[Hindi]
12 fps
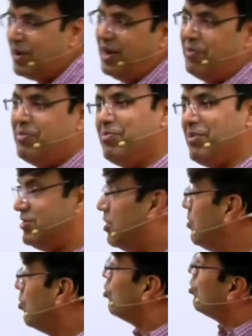बनने में मजा
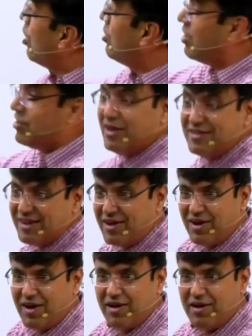भी उठाना
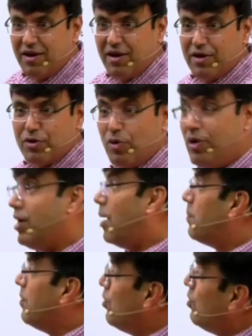नचाना क्योंकि
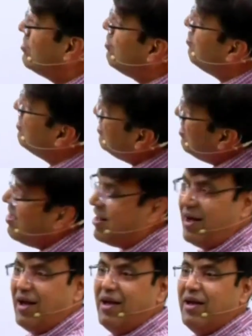अपने को इसमें मजा आ
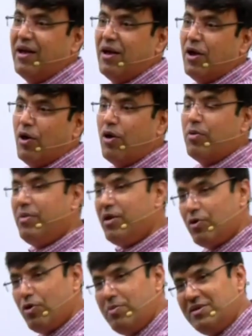रहा है और
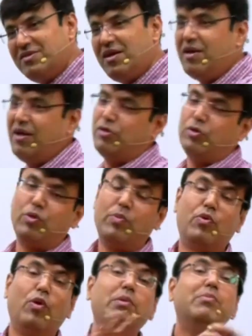मेरे को मजा आ रहा है तो
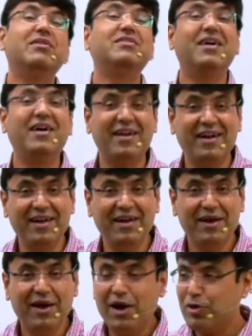तुमको भी मजा आ रहा है
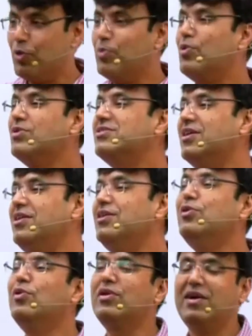तुमको सनी
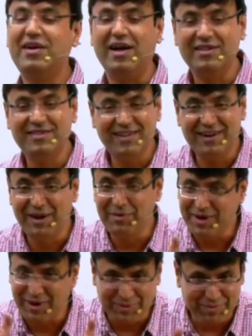देओल का डांस देखने
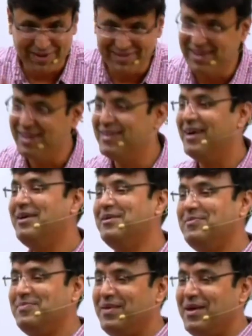में कभी मजा आता
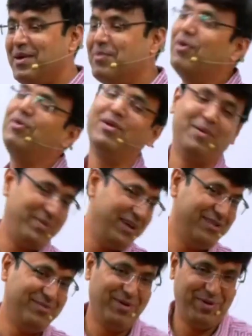है बोलो ना
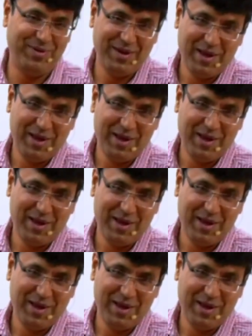प्लीज बोलो